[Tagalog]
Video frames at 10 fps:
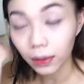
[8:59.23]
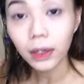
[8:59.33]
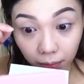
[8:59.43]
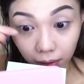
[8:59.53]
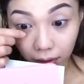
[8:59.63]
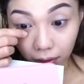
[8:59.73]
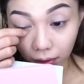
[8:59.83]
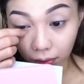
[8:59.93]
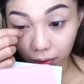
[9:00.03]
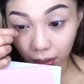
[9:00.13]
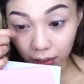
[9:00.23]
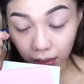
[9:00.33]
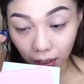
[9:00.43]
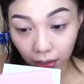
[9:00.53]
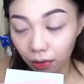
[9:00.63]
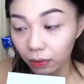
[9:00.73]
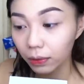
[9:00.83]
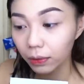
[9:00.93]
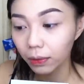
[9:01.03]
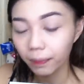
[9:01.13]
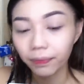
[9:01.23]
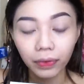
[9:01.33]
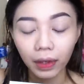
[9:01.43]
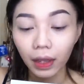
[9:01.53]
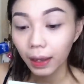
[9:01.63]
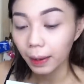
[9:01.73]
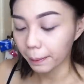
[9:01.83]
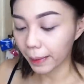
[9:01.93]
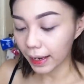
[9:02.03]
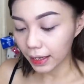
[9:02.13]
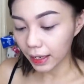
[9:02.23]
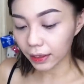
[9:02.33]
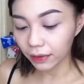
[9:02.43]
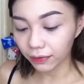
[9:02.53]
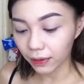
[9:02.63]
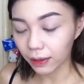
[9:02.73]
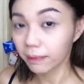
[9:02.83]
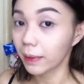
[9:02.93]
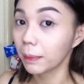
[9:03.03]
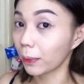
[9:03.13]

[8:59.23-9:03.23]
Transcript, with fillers: gamitin ko yung eyeshadow palette from May